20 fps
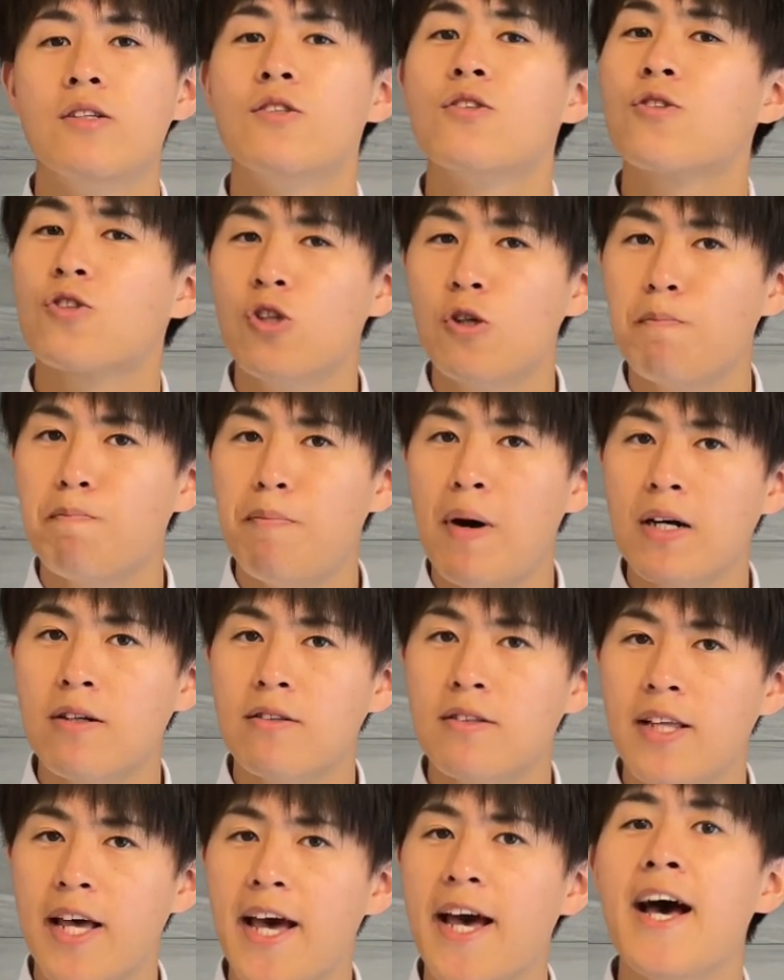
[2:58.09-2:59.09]
酸っぱ
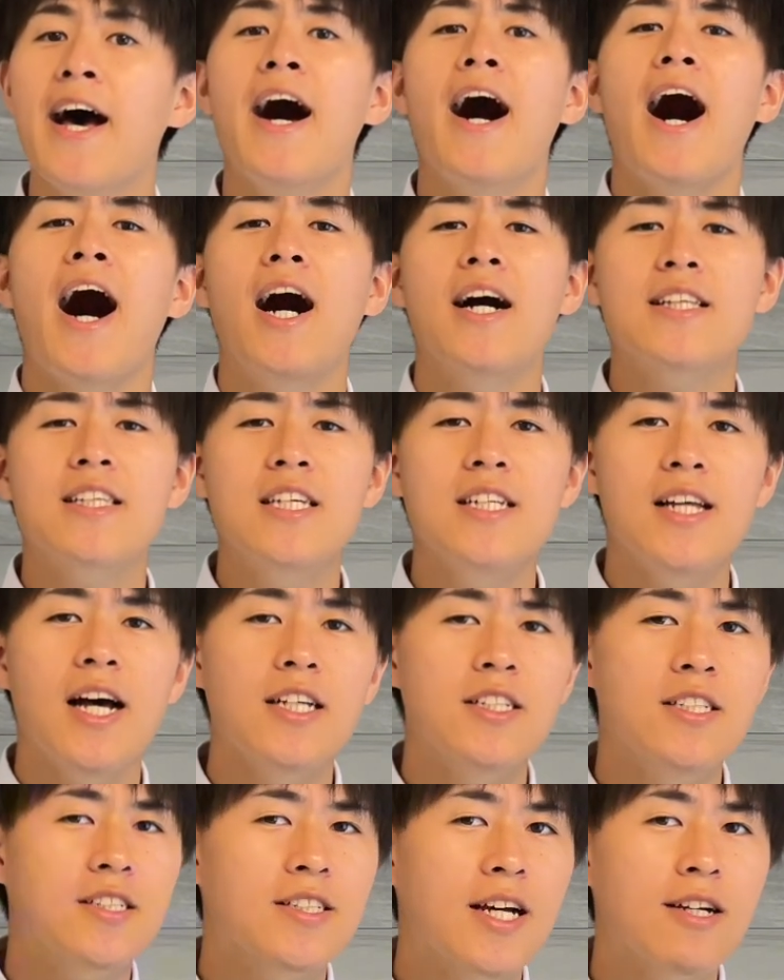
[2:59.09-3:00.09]
くて吐き
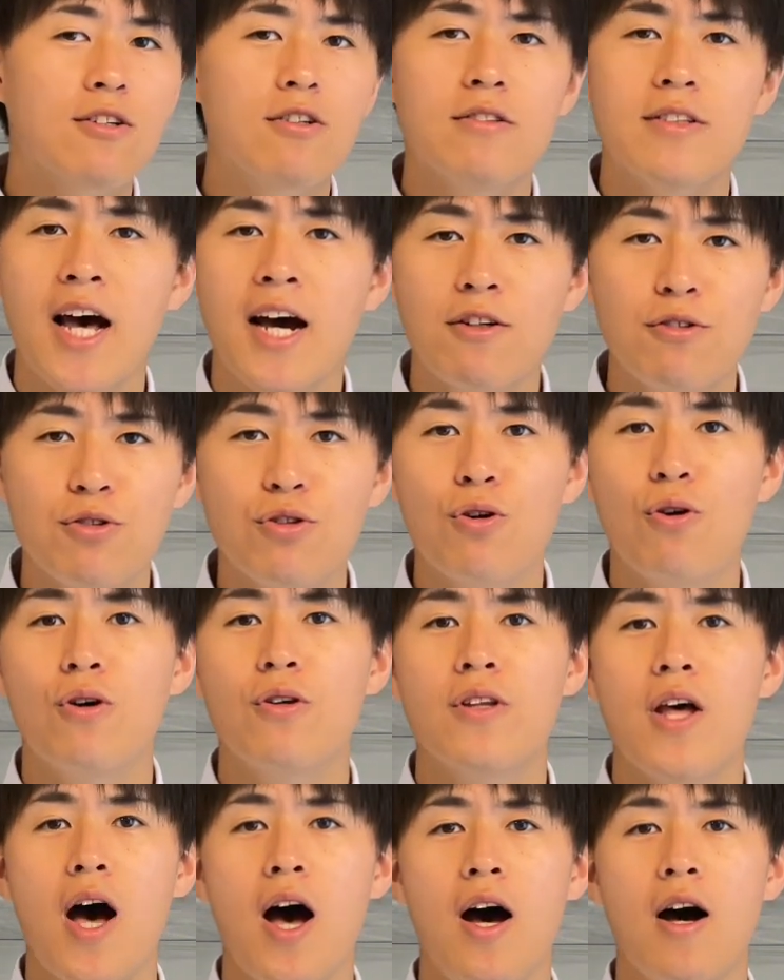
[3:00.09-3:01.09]
出したくなるよ
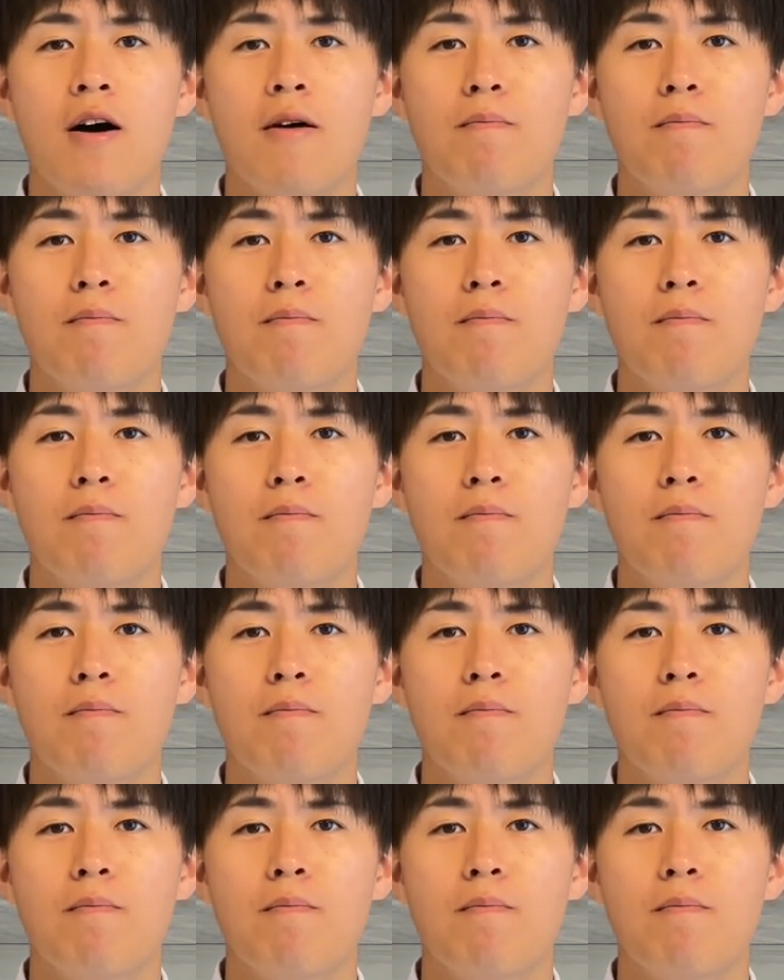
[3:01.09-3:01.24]
うな